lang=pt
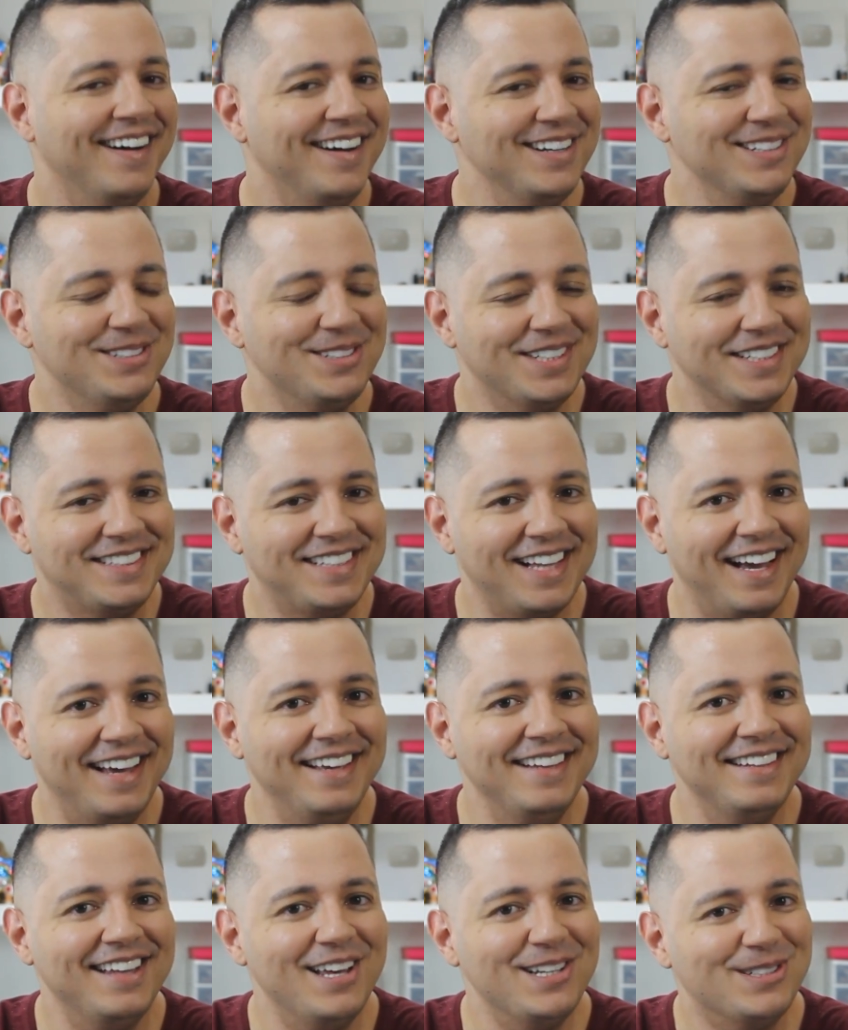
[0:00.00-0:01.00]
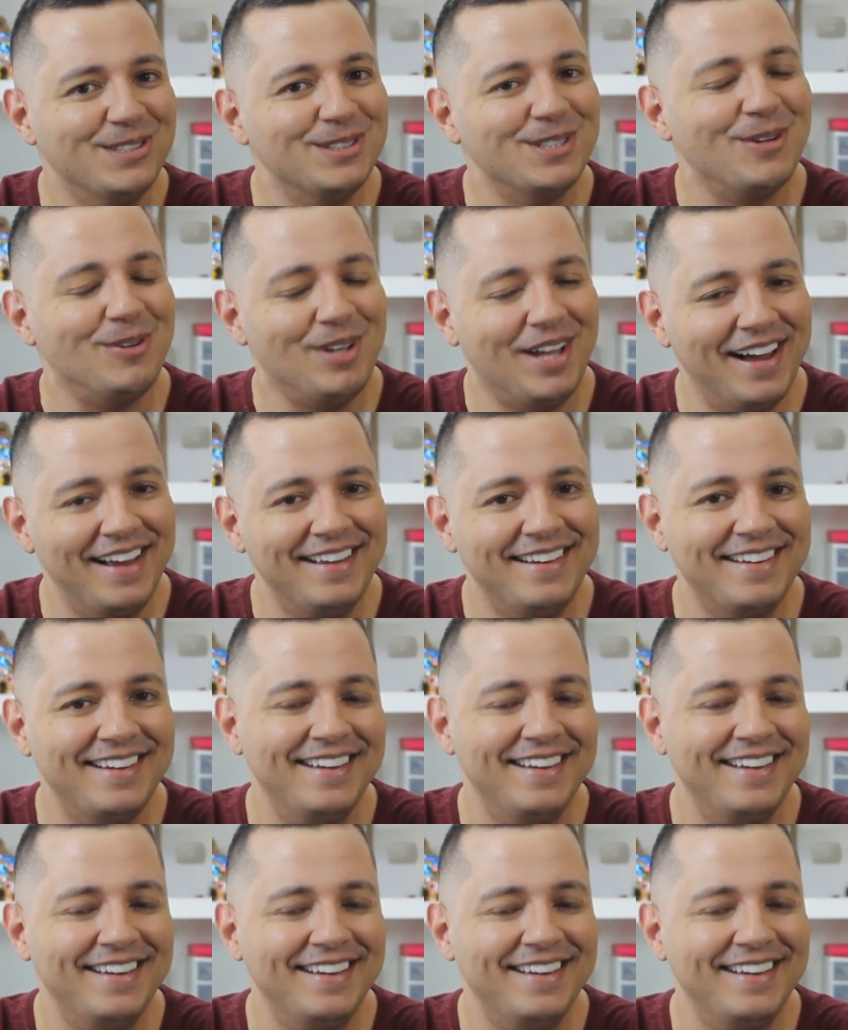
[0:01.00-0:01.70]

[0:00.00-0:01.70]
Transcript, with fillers: Antes de sair, deixe o seu like